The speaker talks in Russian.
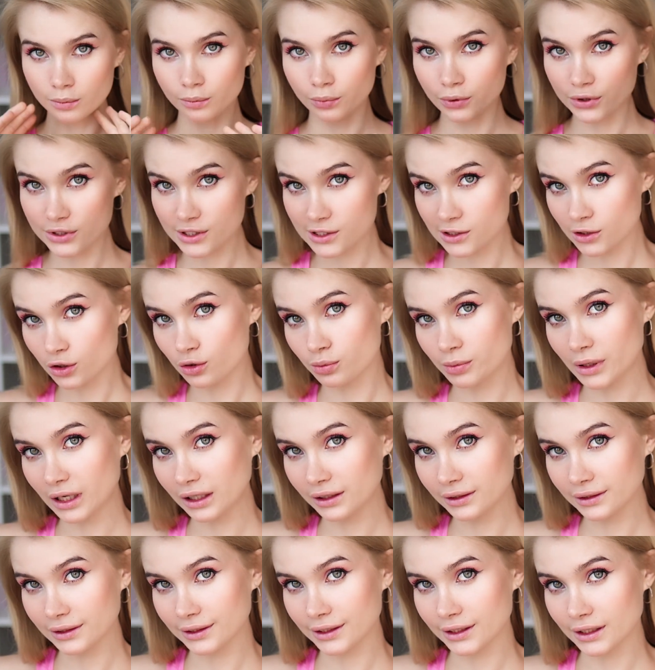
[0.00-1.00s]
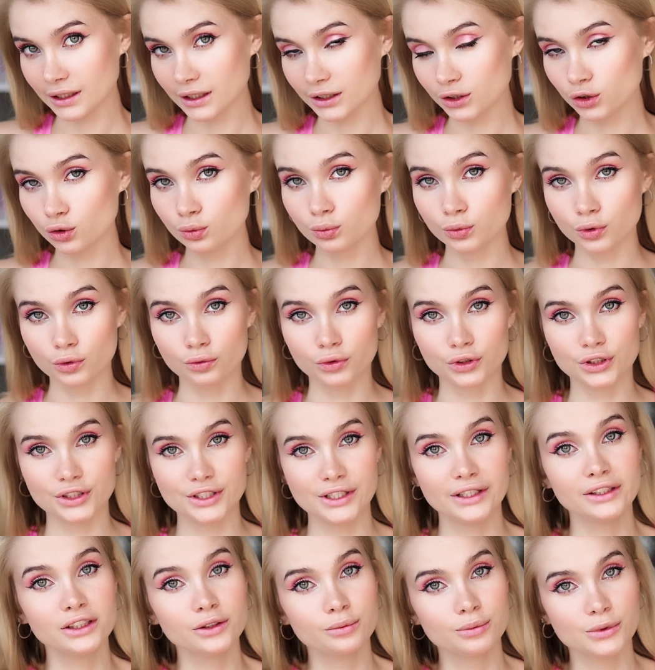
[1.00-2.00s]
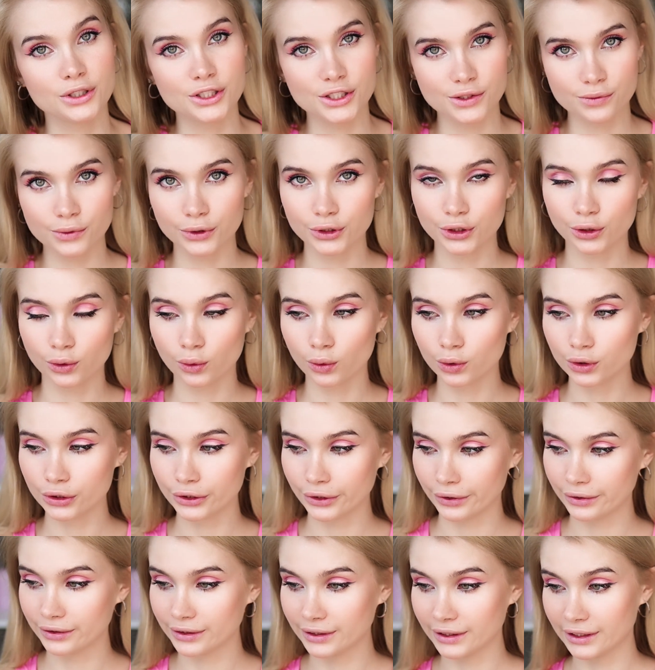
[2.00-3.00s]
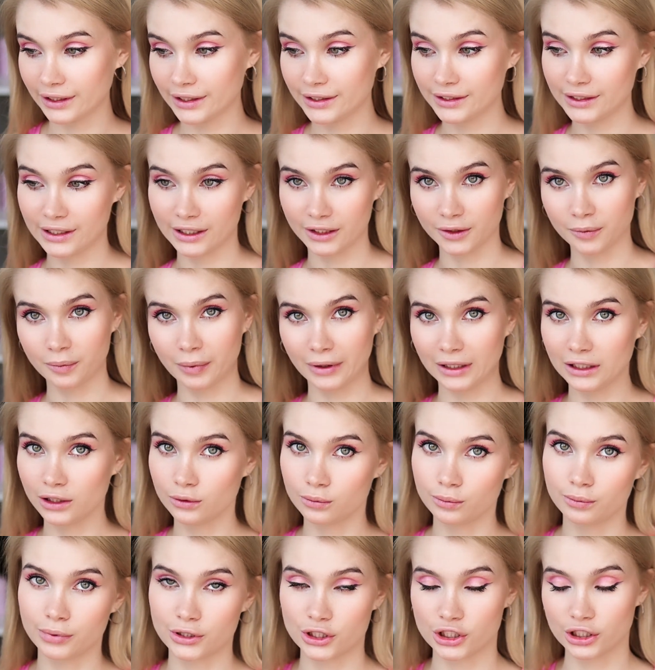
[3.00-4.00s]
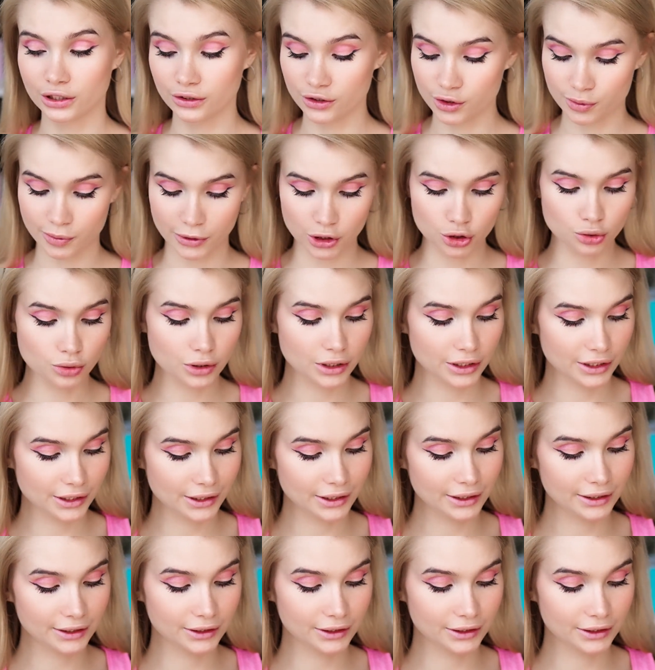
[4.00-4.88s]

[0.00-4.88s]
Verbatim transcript: После румян я думаю, вот делать мне сегодня контуринг или нет, поэтому, пожалуй, спрошу-ка я